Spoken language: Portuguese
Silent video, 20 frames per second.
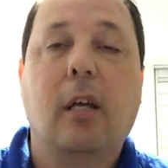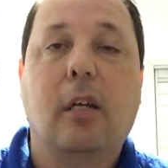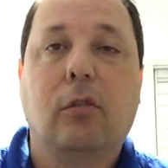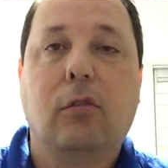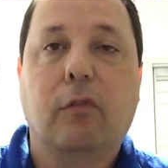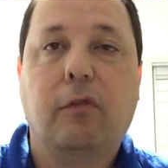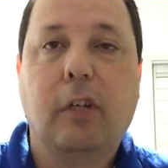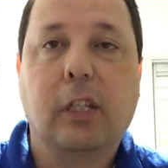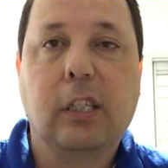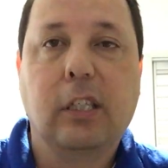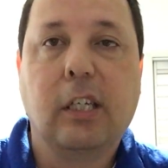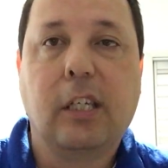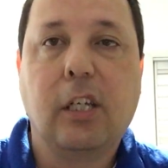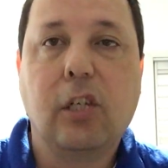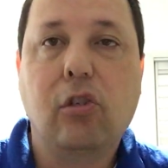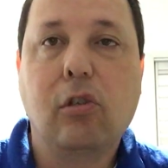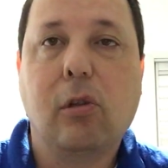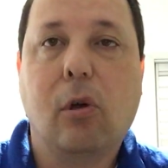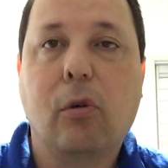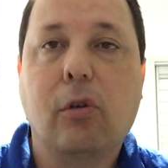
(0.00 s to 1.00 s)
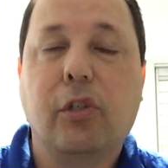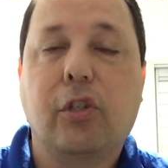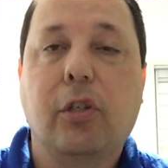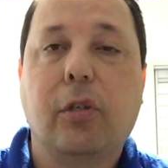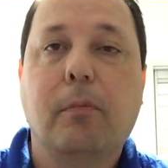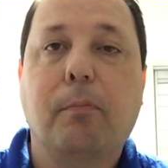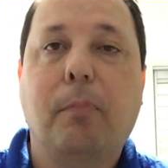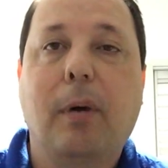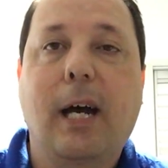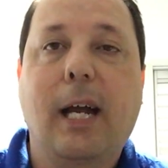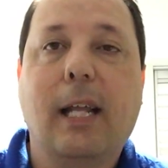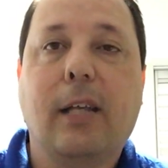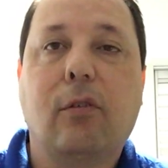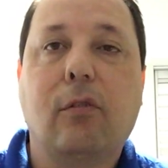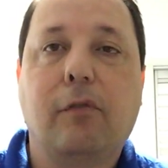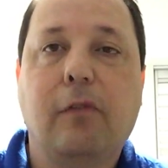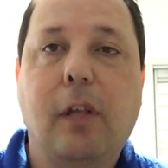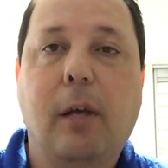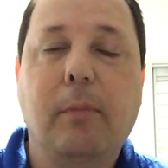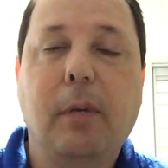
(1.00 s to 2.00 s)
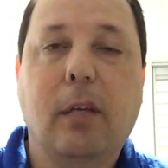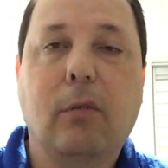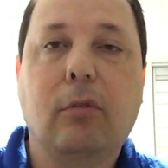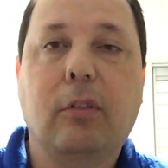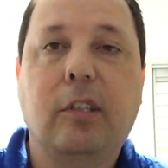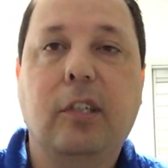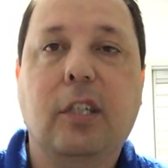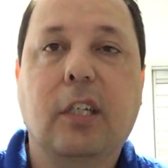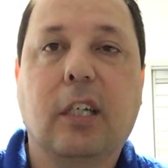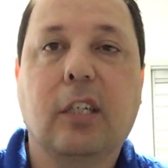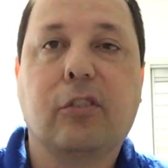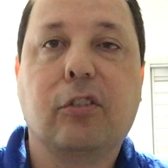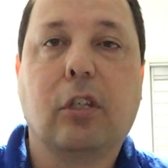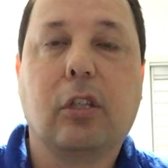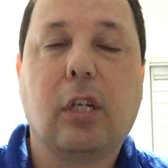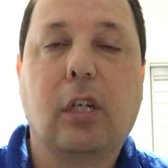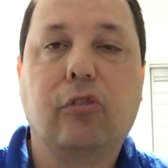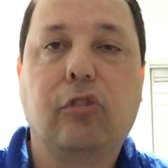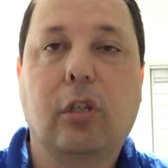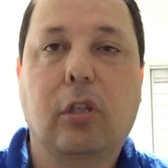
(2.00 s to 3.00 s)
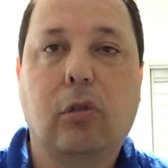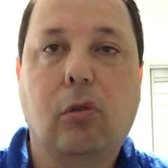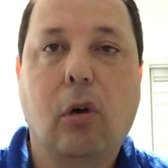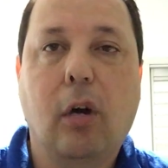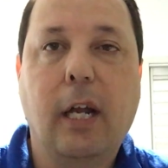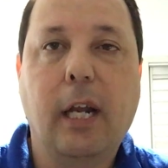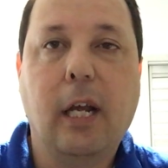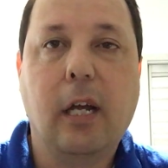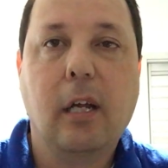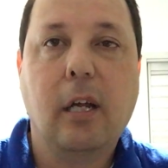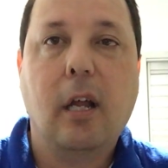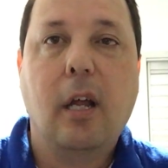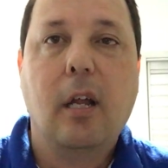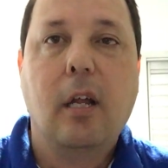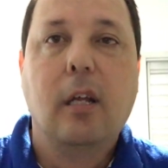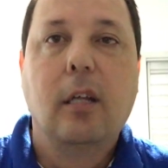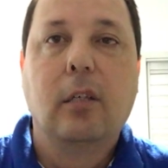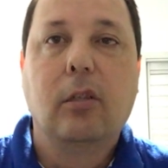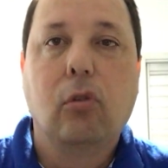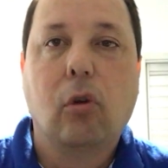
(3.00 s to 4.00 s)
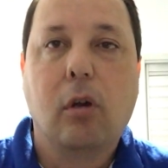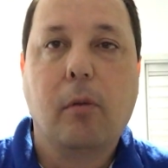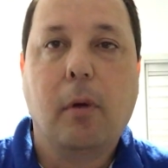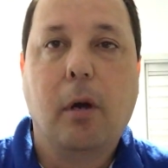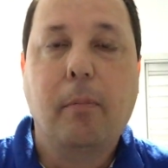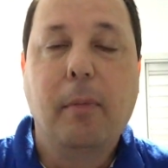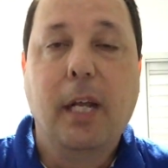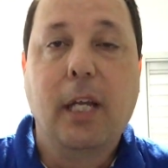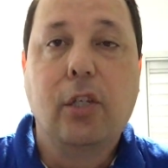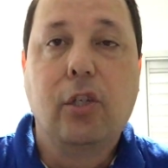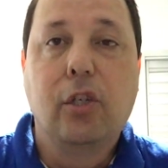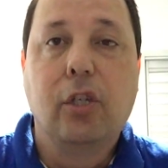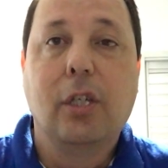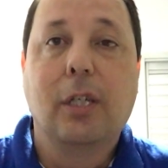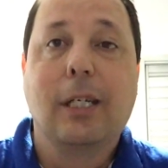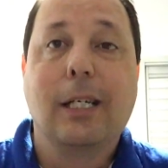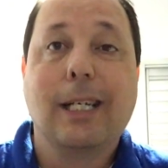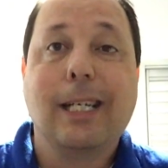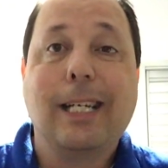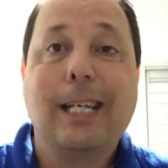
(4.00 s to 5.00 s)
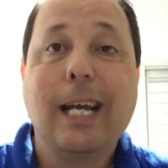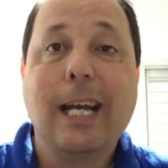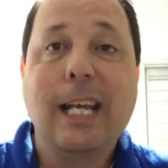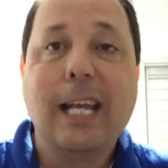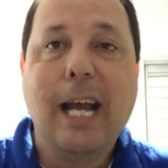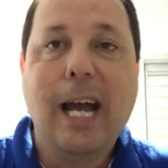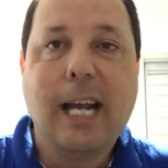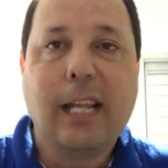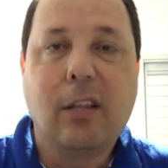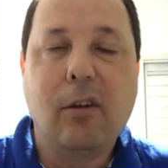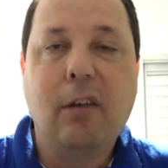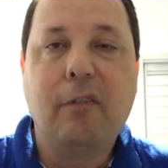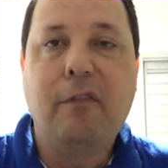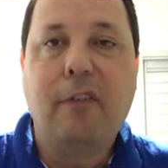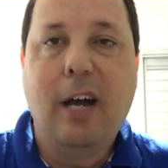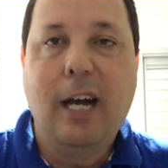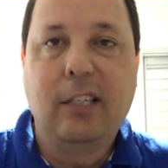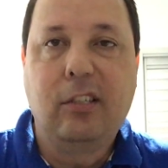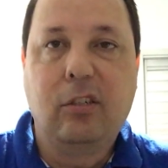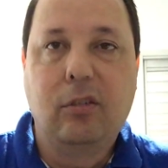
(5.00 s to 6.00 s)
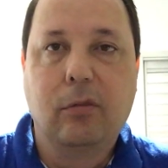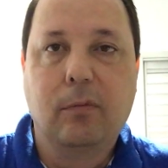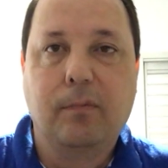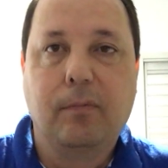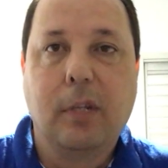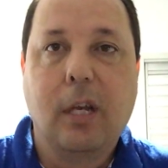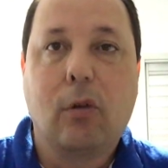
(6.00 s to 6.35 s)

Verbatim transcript: estou falando aqui de longe, para que o Flamengo siga sua trajetória normalmente. Ganhar não é fácil.